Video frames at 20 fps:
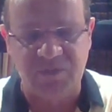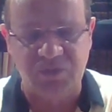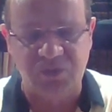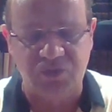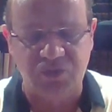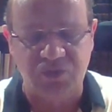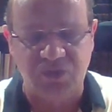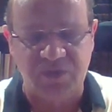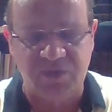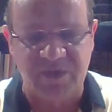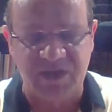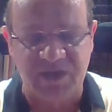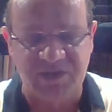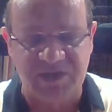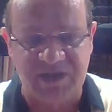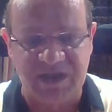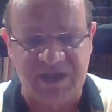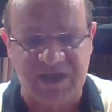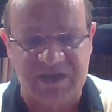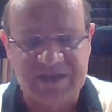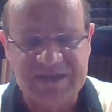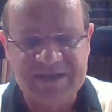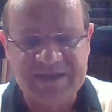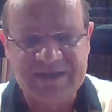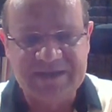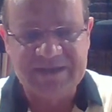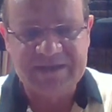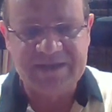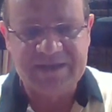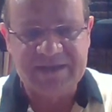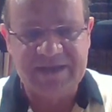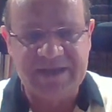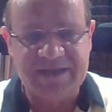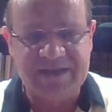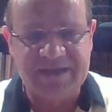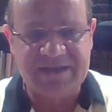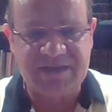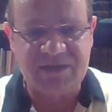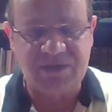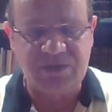beaucoup de commentaires.
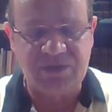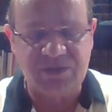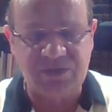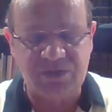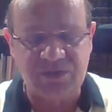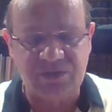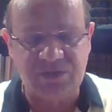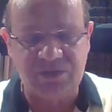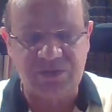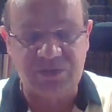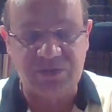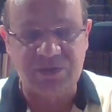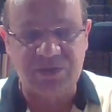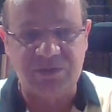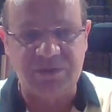Est-ce que